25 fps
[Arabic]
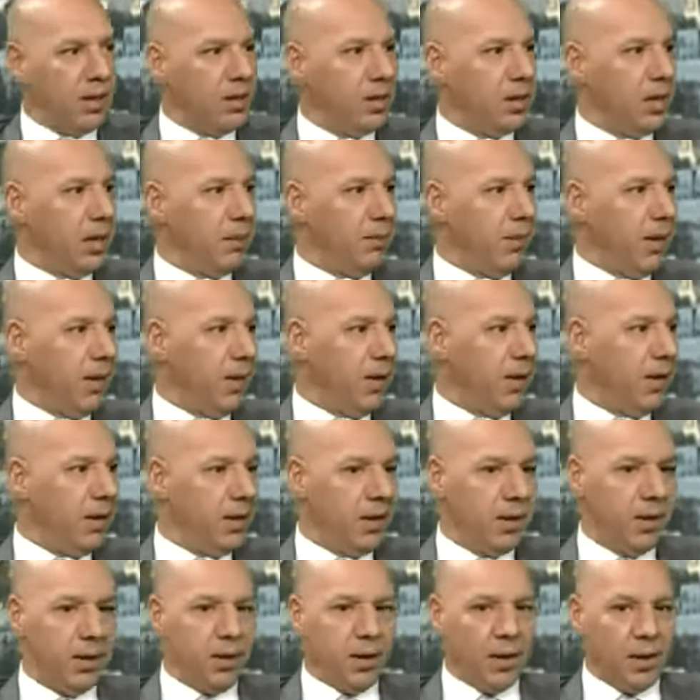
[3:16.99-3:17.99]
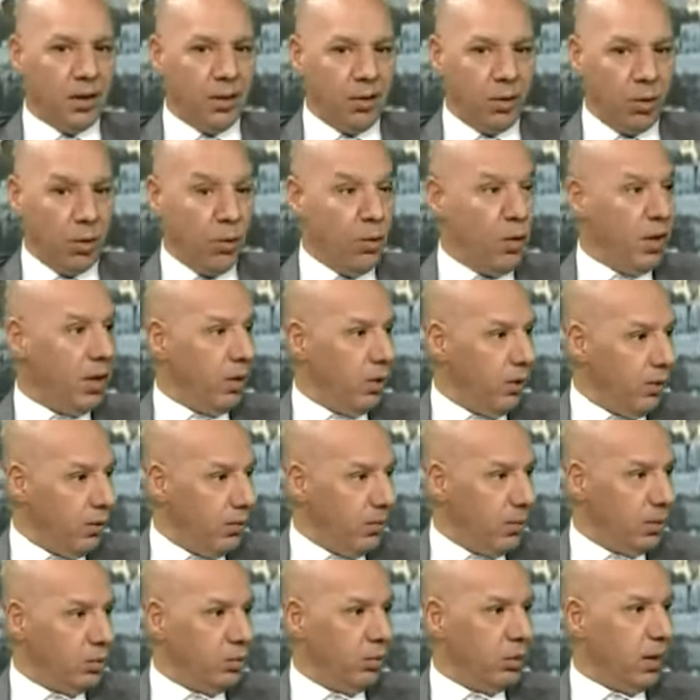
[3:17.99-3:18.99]
على المستوى العملي
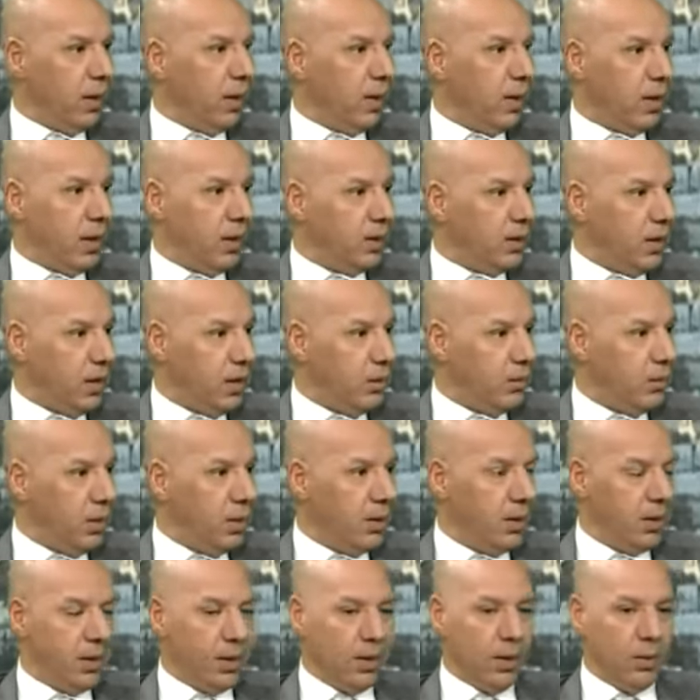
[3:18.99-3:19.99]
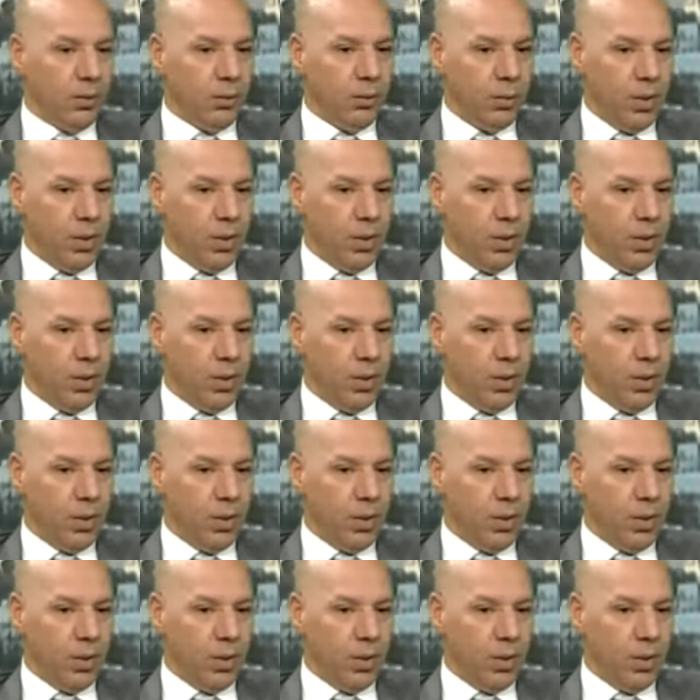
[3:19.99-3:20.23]
وعلى المستوى يعني